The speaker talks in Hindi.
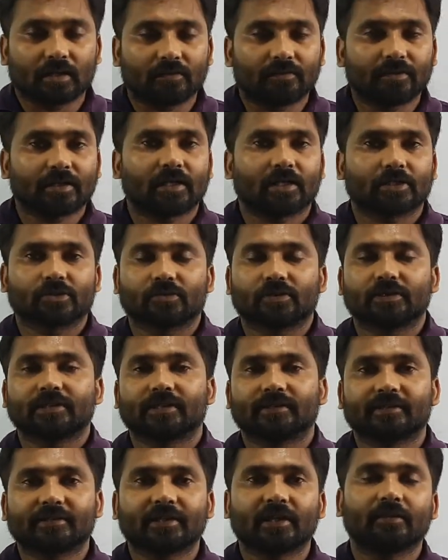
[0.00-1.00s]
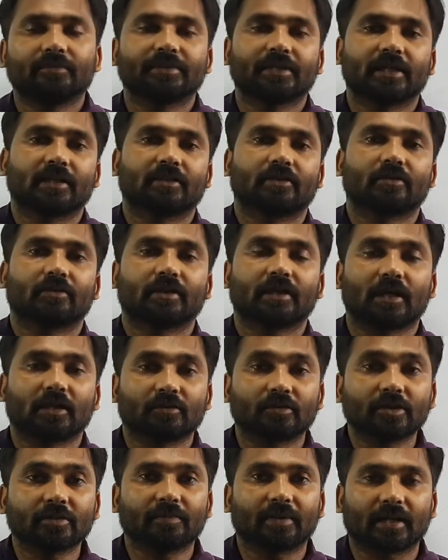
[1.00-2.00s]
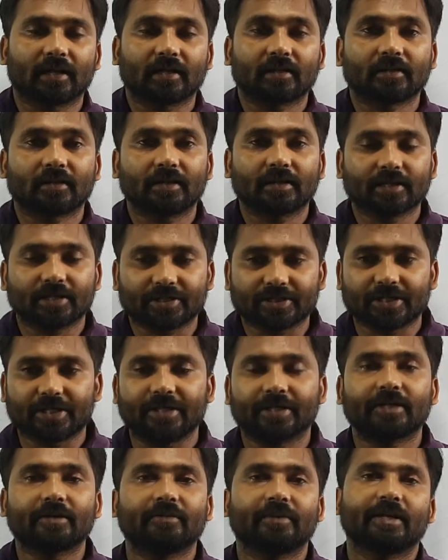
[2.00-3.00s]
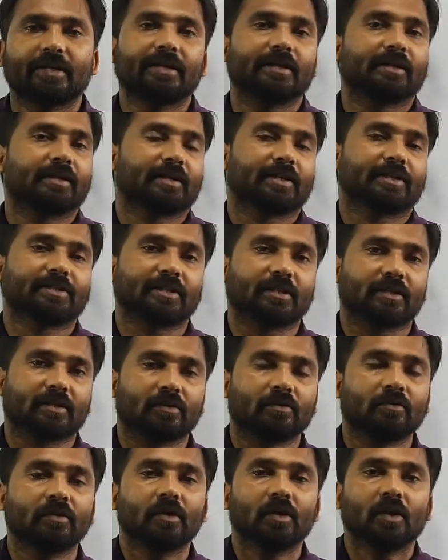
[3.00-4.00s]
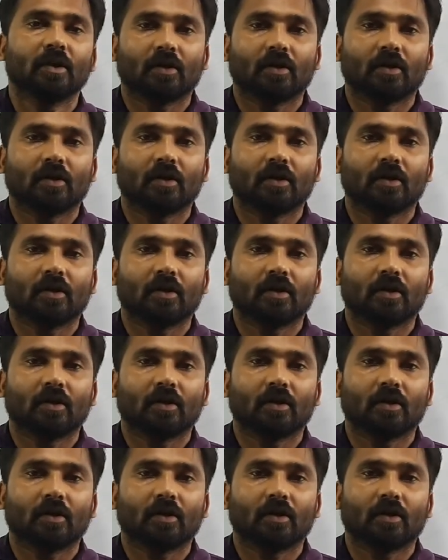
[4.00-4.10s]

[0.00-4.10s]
कवर कर चुके हैं जैसे कि आप जानते हो कि आधुनिक भारत का एक स्टैंडर्ड मैं लेकर के चल रहा हूँ